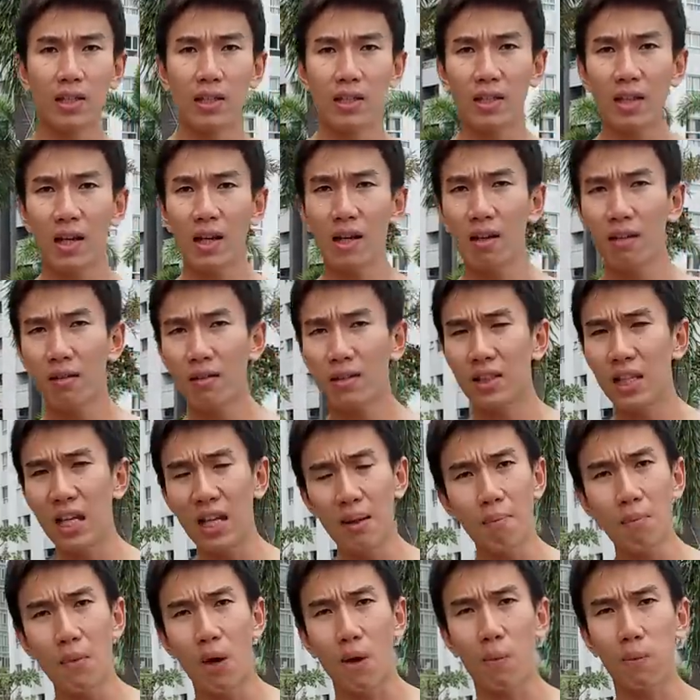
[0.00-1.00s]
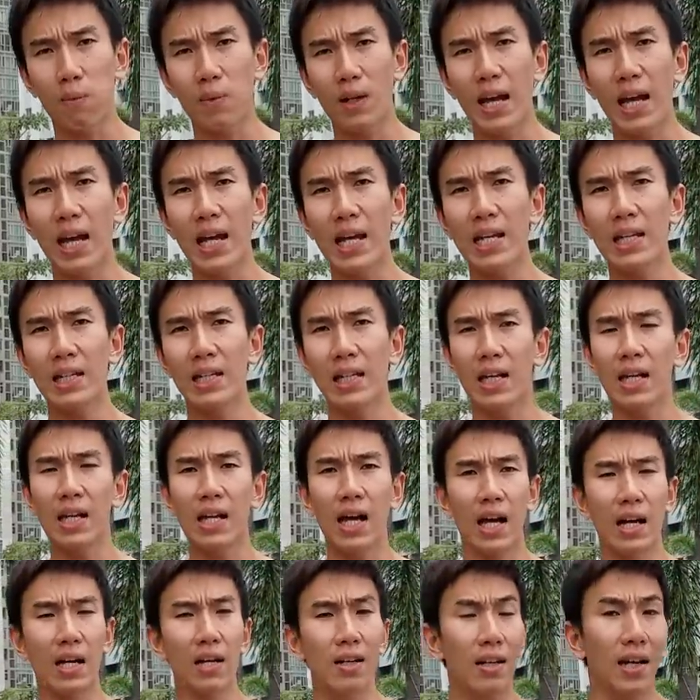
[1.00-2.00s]
nó chiếm một cái tỷ lệ
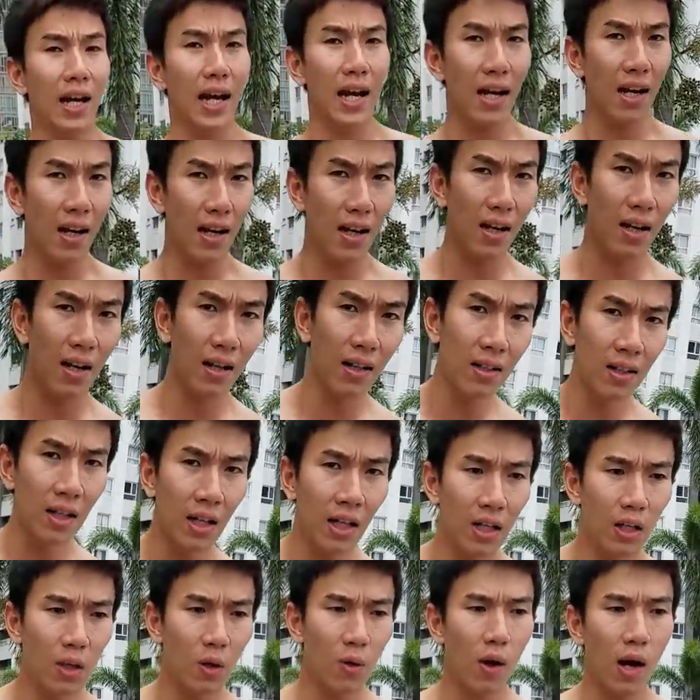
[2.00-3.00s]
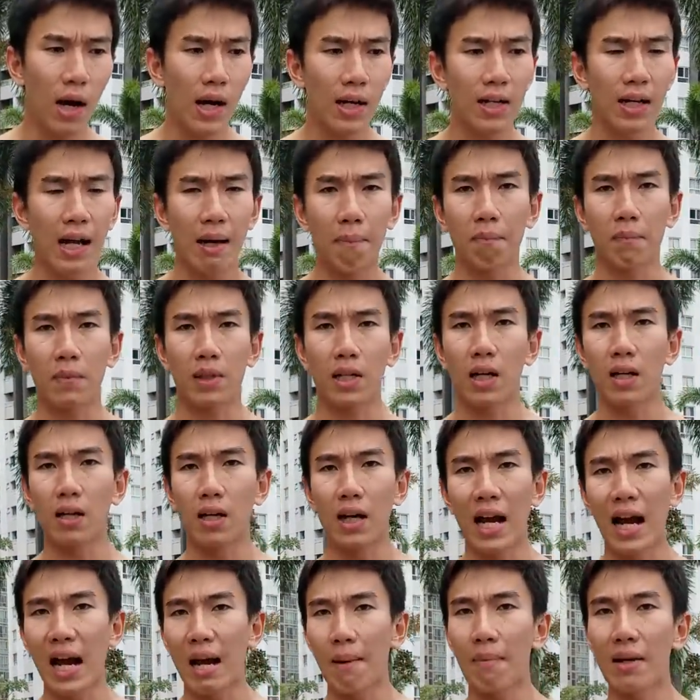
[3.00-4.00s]
nó khá là lớn nó khoảng tầm từ
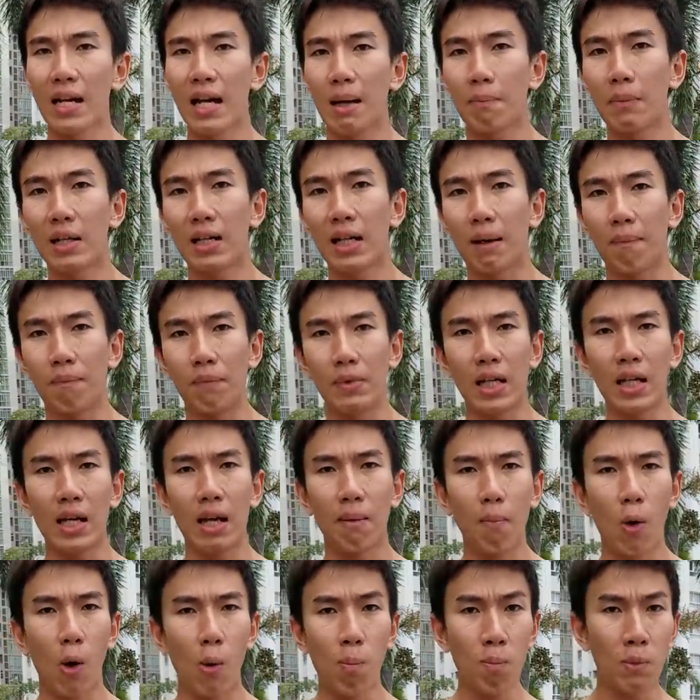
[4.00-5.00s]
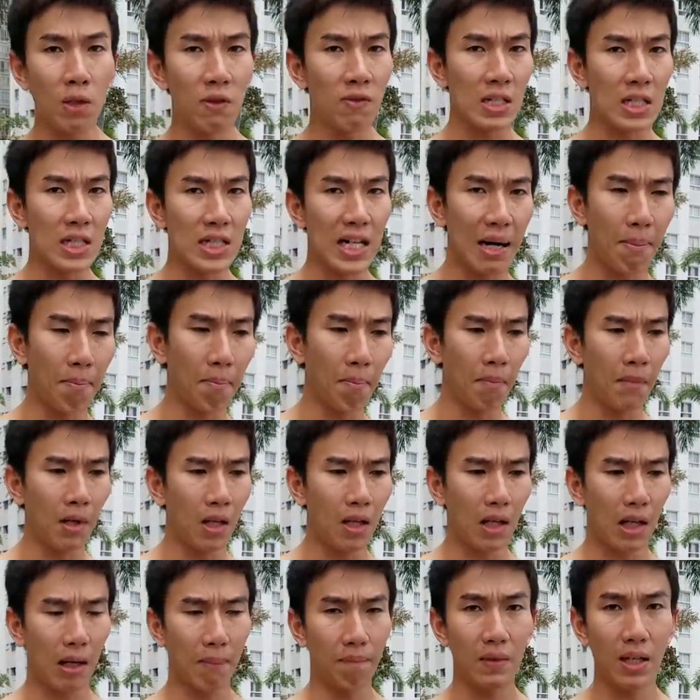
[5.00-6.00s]
25 đến thậm chí là 40 phần trăm
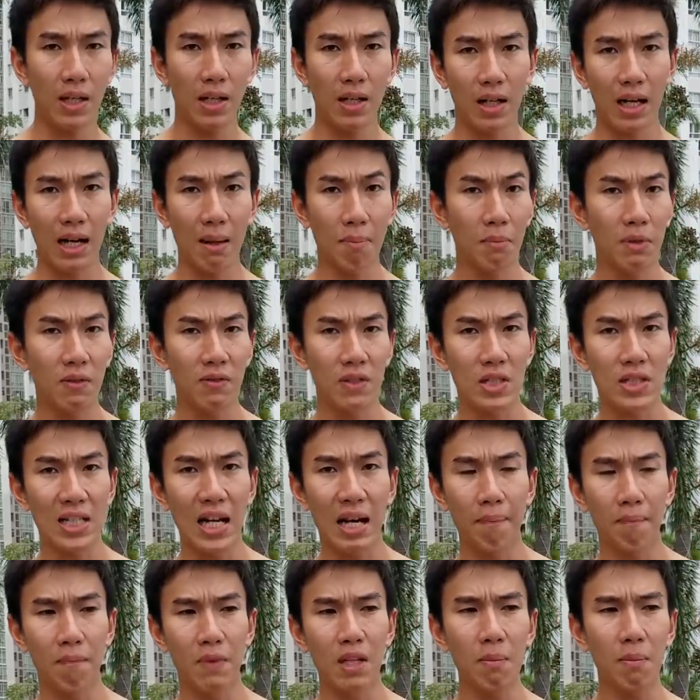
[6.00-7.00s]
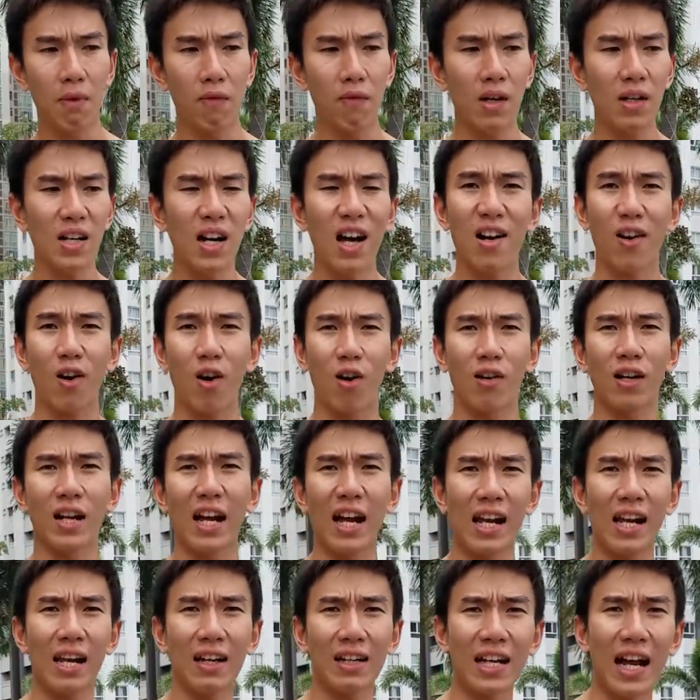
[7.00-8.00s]
thậm chí là 50 phần trăm nhưng mà vấn đề còn
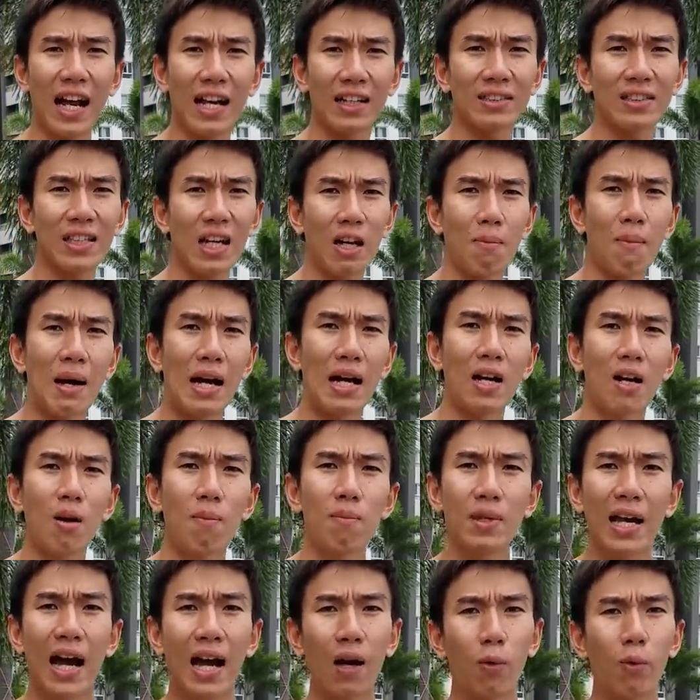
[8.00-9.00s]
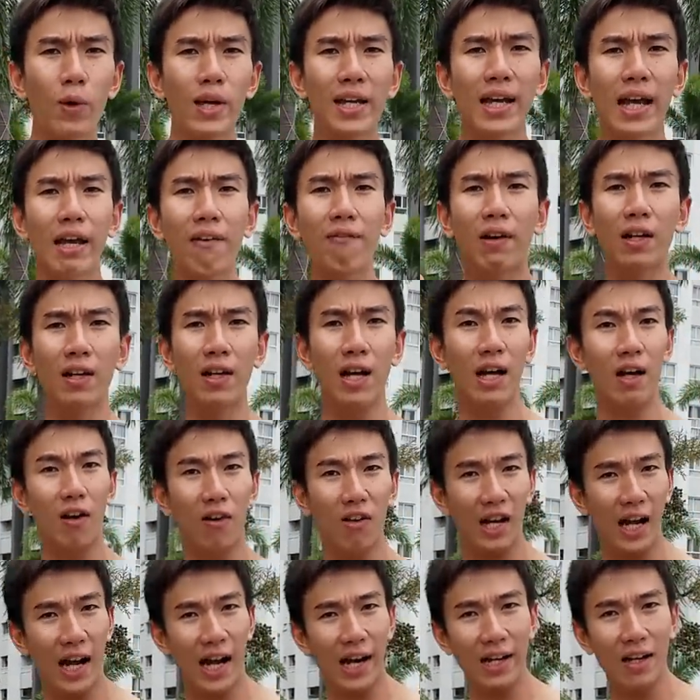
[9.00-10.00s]
lại là tại sao bạn không giải quyết cái vấn đề còn
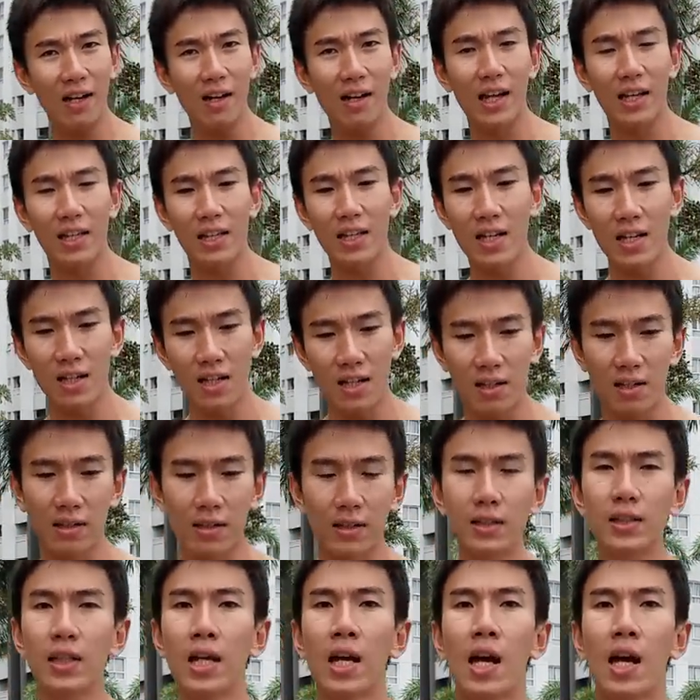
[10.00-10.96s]
lại đó là dinh dưỡng